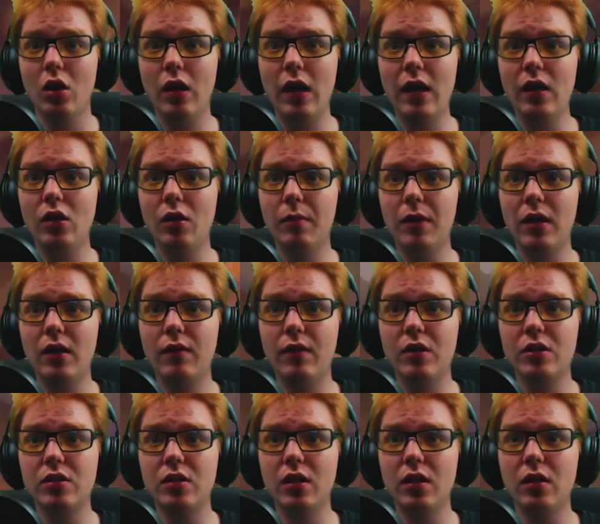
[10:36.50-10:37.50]
Okej, okay, dobra,
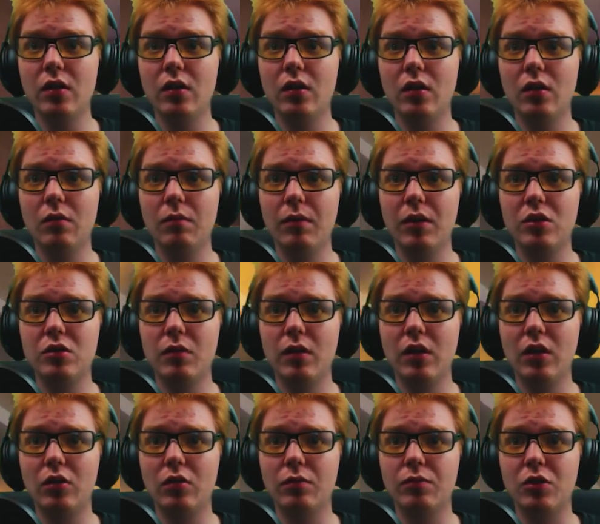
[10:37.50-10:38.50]
nieważne. E, bardzo
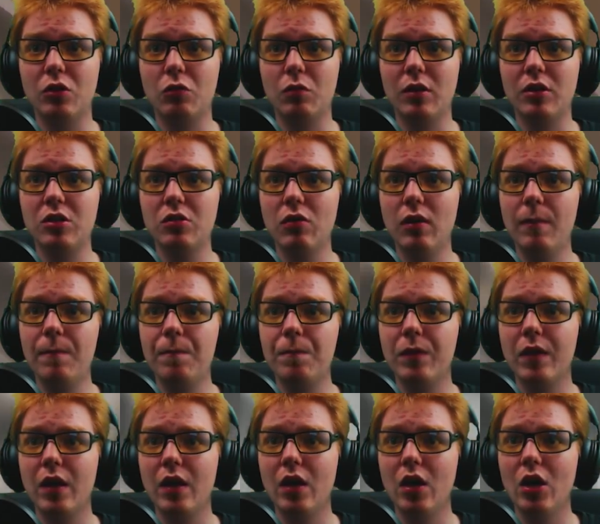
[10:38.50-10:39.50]
ładnie to przetłumaczyłem.
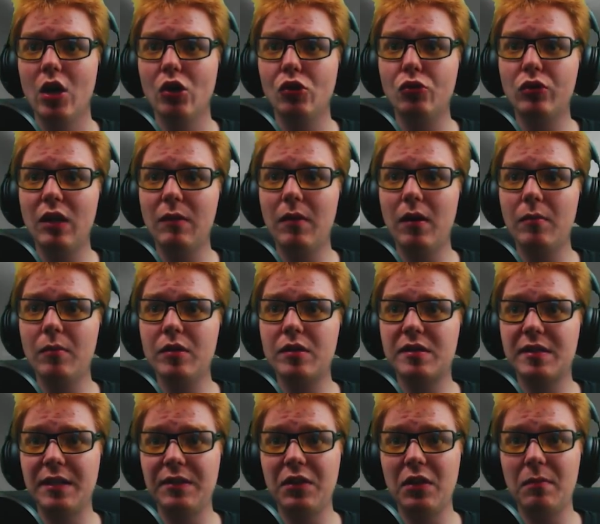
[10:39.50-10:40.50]
Tutaj mamy
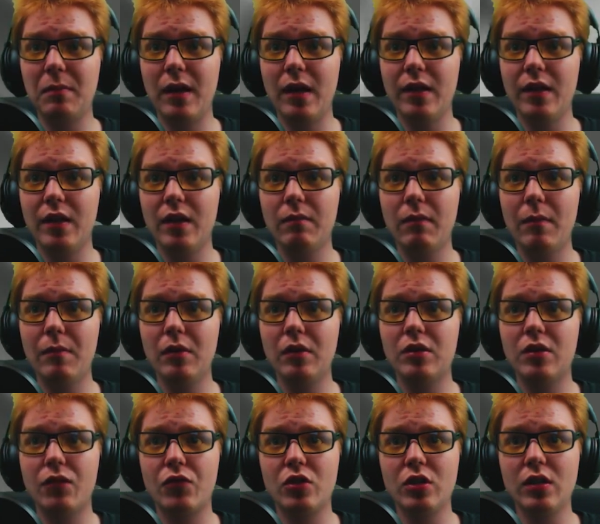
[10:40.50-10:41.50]
Stendermana,
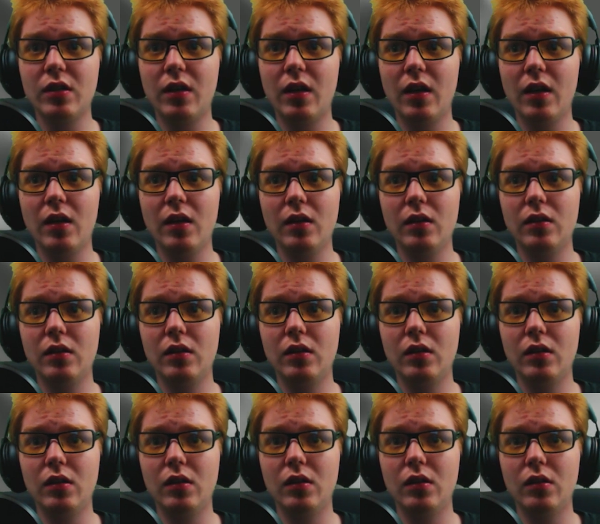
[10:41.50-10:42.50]
mamy dziewczynkę
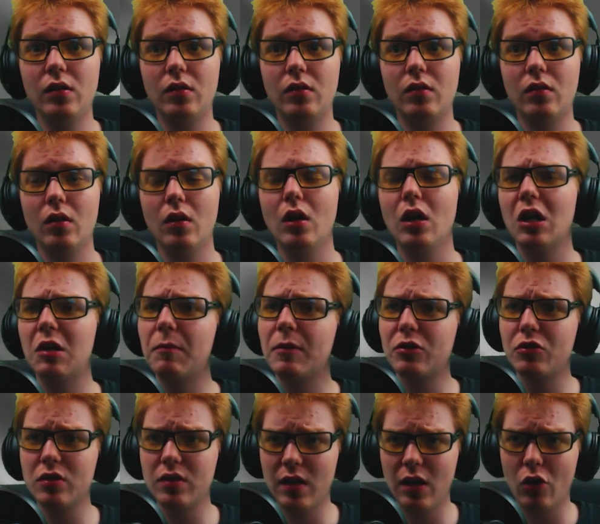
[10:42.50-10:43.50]
i...
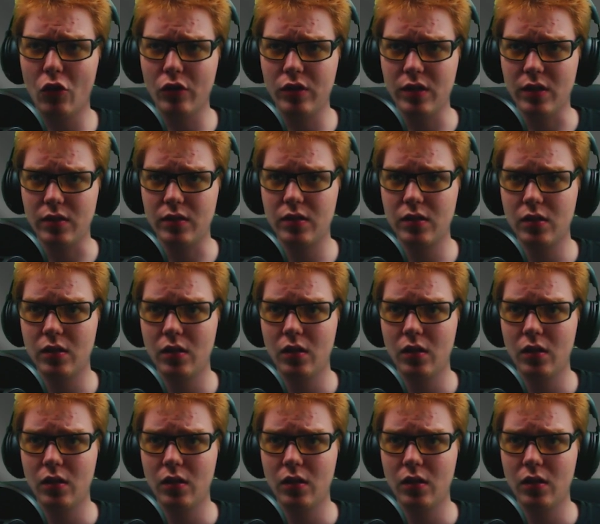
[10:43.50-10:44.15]
Chyba, że to jest jej ojciec.